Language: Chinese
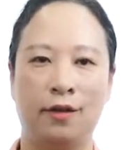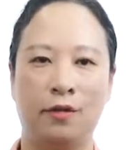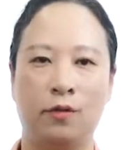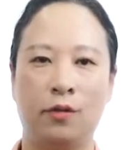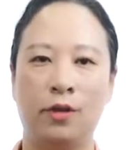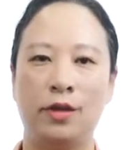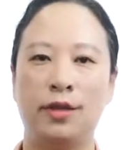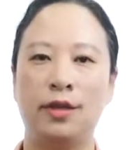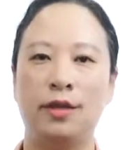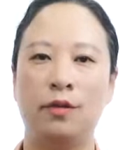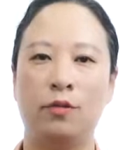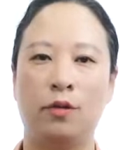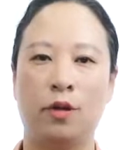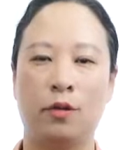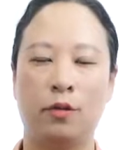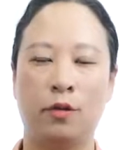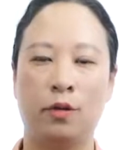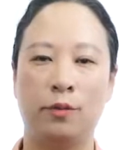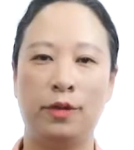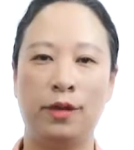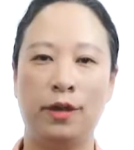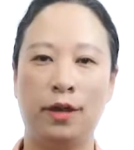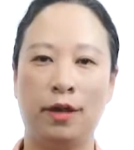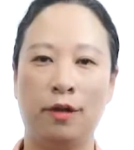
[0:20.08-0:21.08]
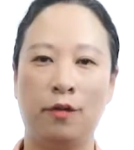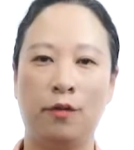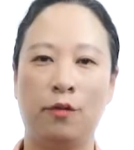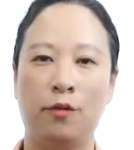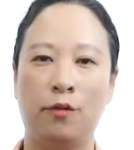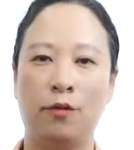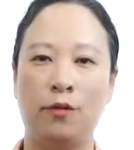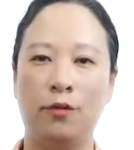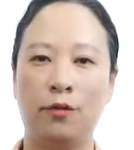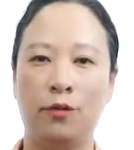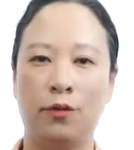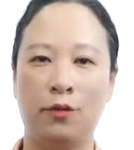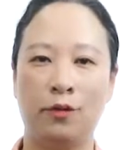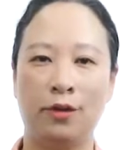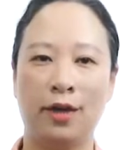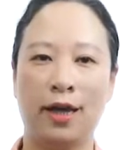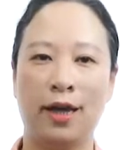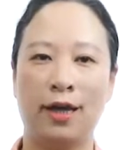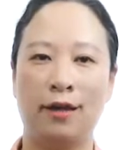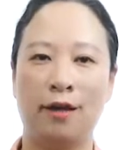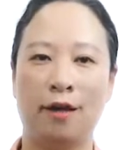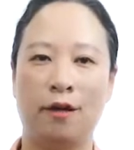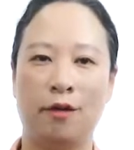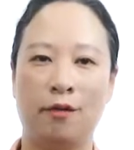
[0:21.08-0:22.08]
我希望我们能够共同
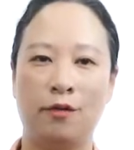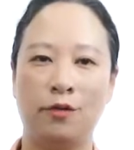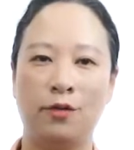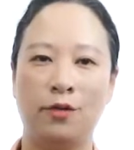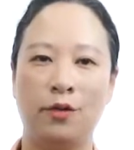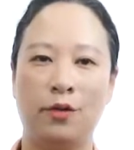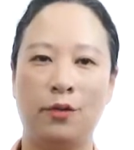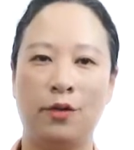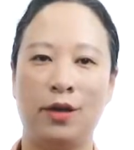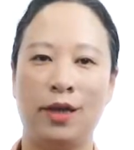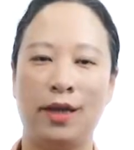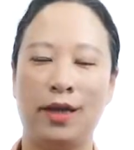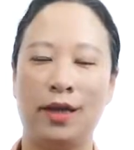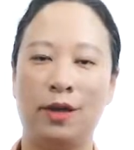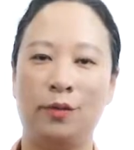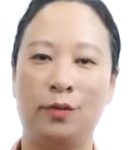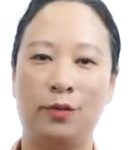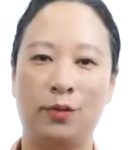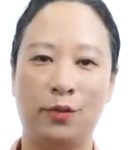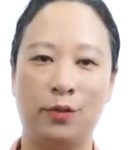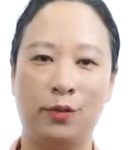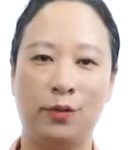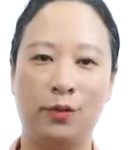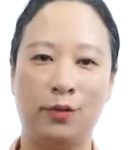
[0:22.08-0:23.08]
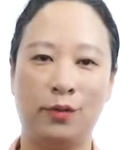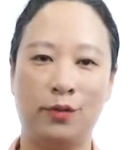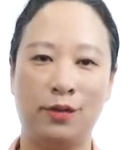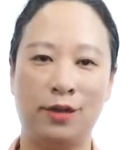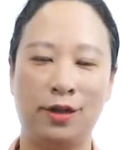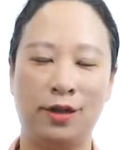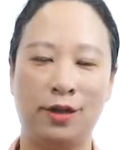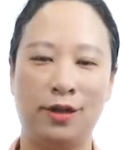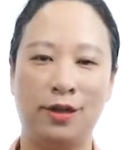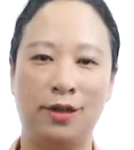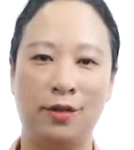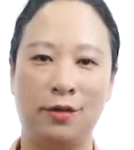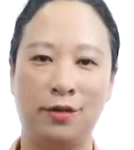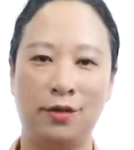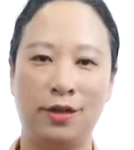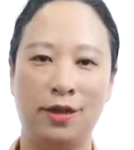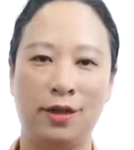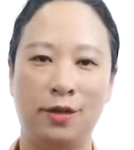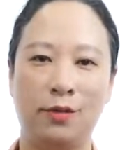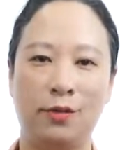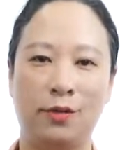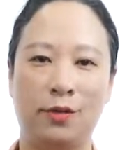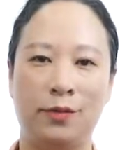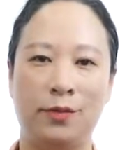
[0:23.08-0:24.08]
探讨作为一个普通读者走
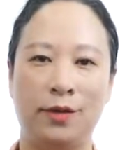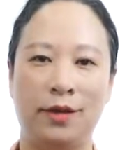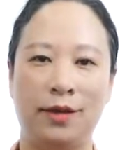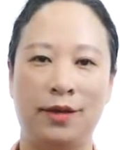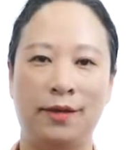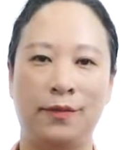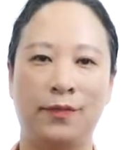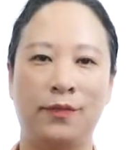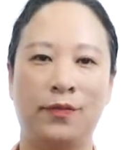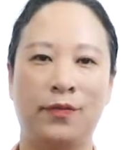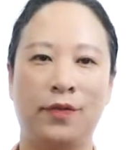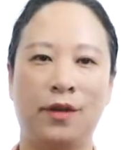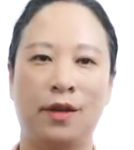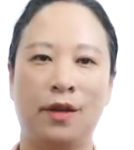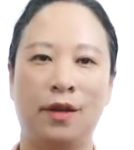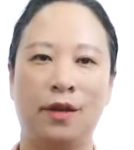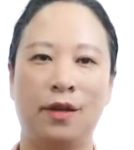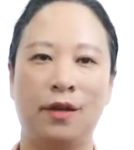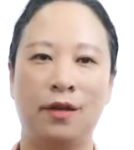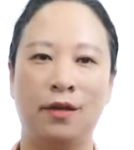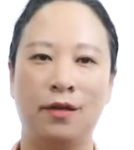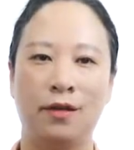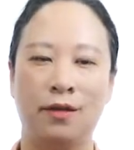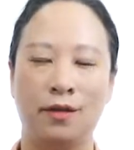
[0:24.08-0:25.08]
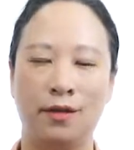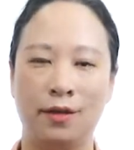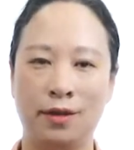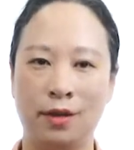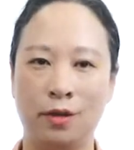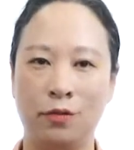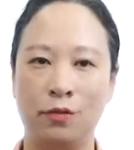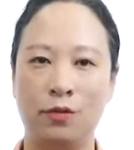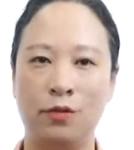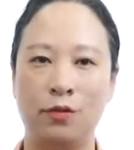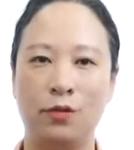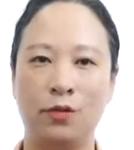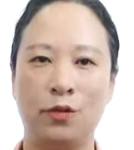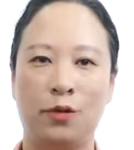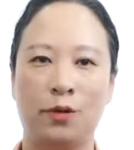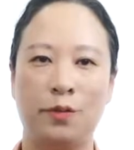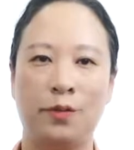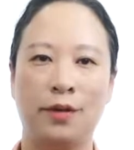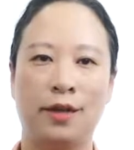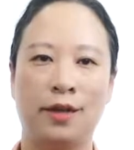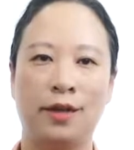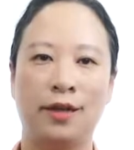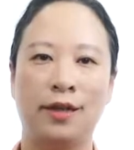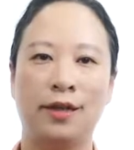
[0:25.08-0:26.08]
进作品、进入作
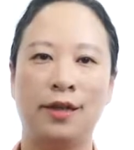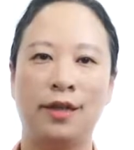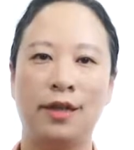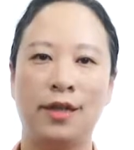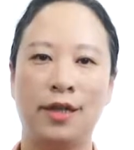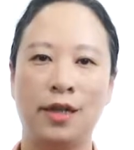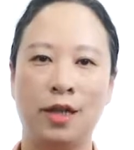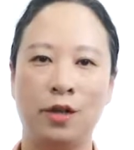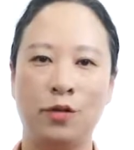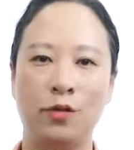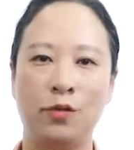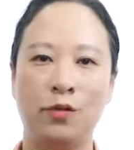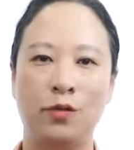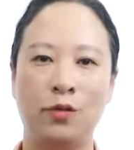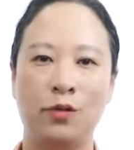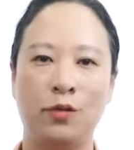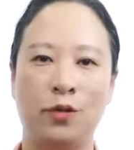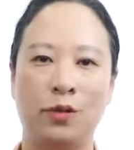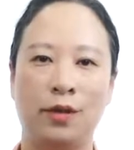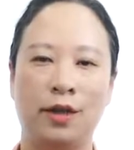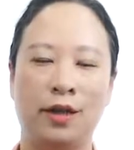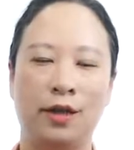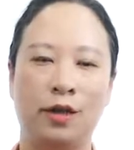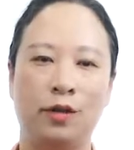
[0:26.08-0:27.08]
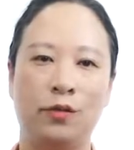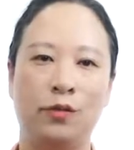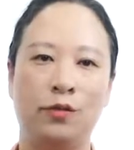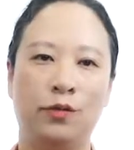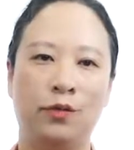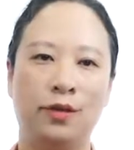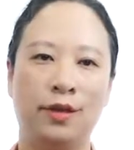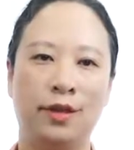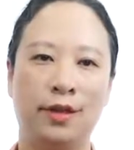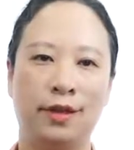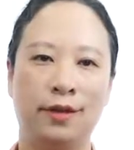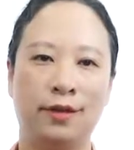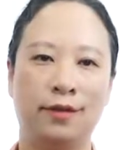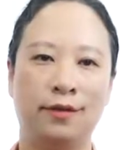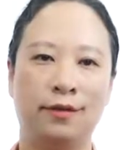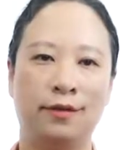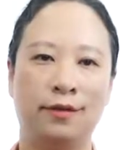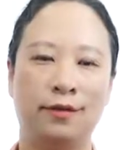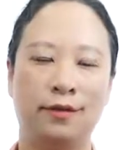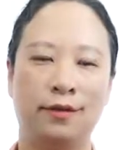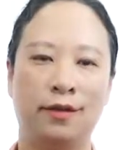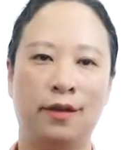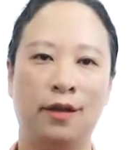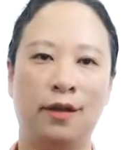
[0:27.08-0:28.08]
品、深入作品的路径。
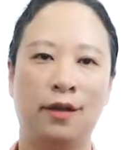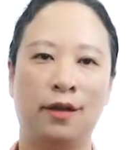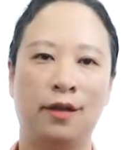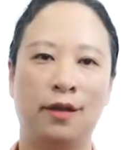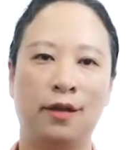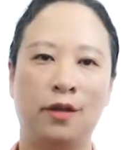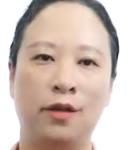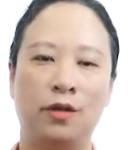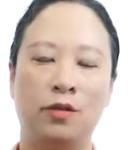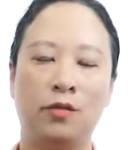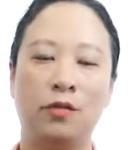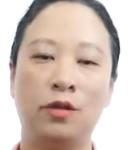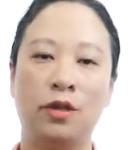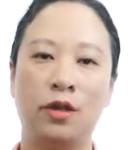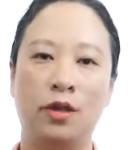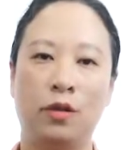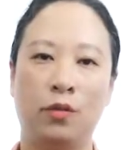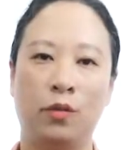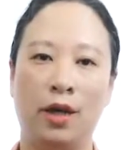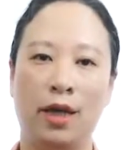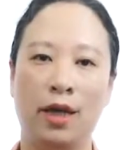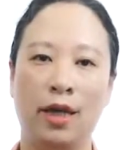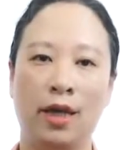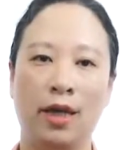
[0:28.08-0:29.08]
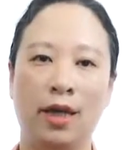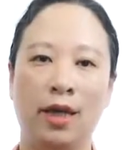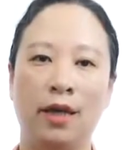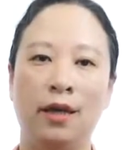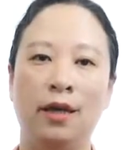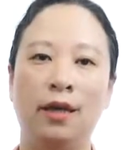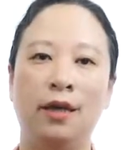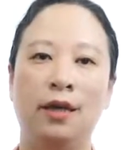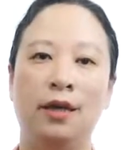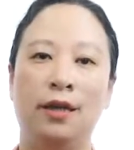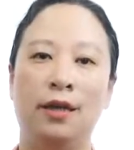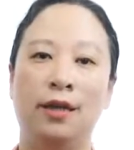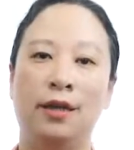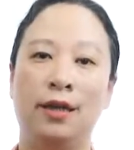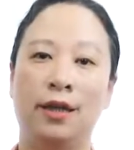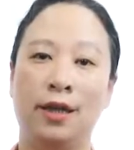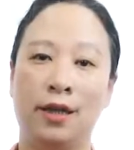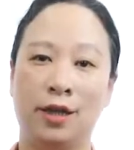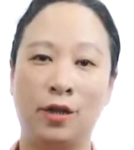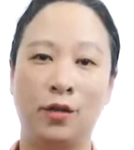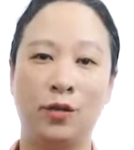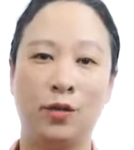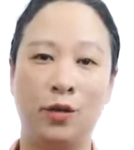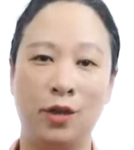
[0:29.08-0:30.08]
读者唯一的
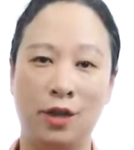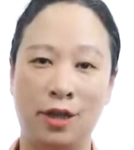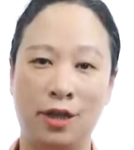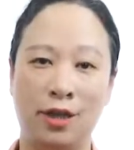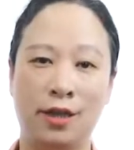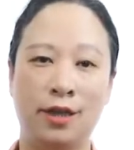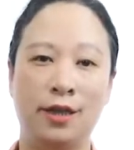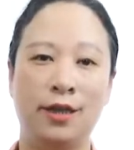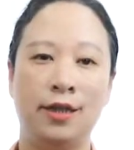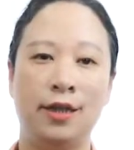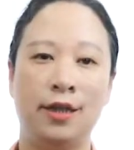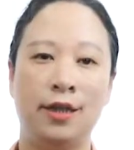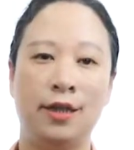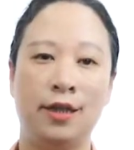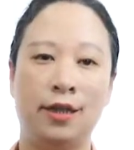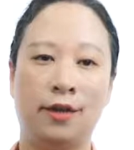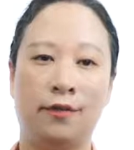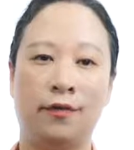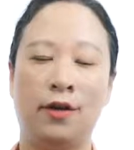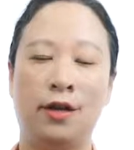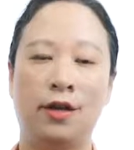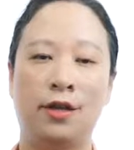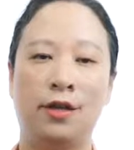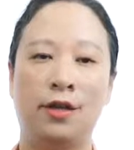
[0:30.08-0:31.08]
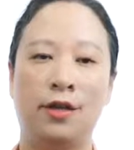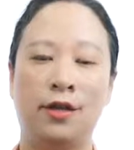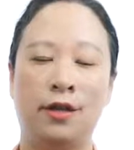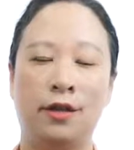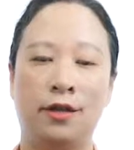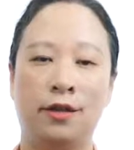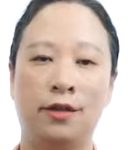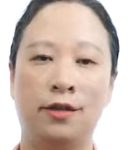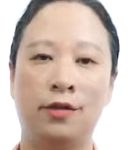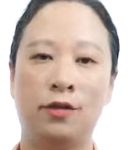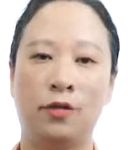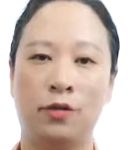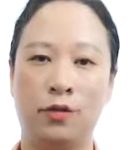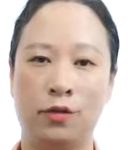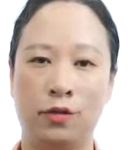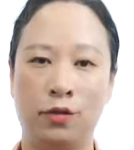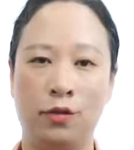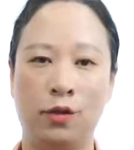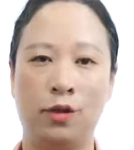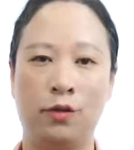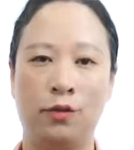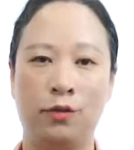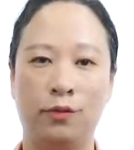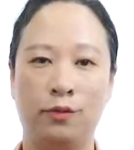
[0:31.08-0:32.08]
也是最直接的方式就是
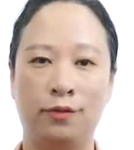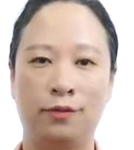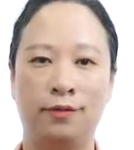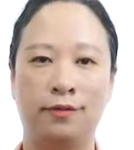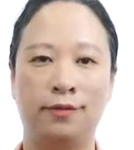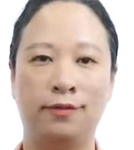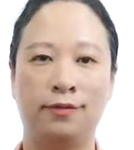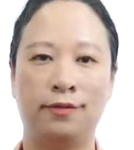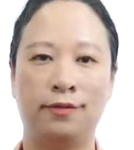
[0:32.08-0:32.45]
阅读。